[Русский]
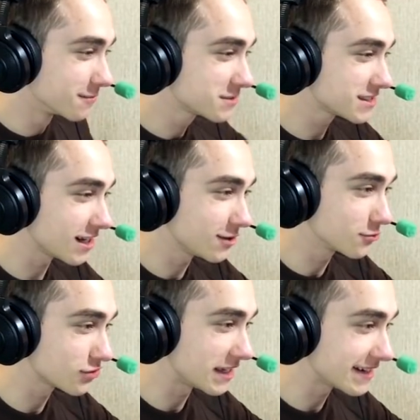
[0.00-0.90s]

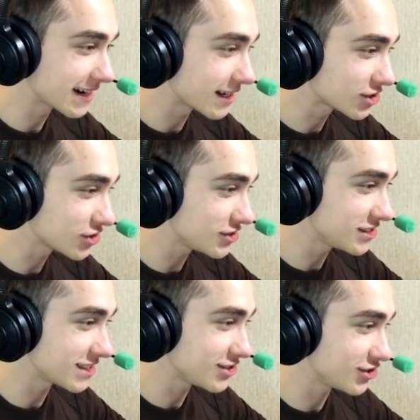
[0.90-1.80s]
Абсолютно. Играет
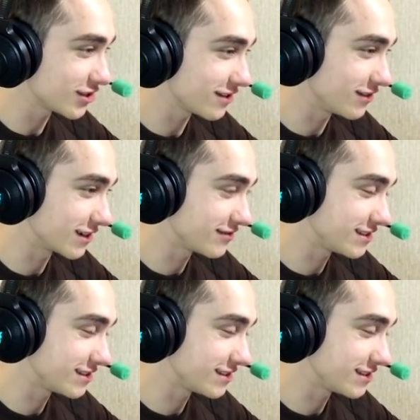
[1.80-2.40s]
60 человек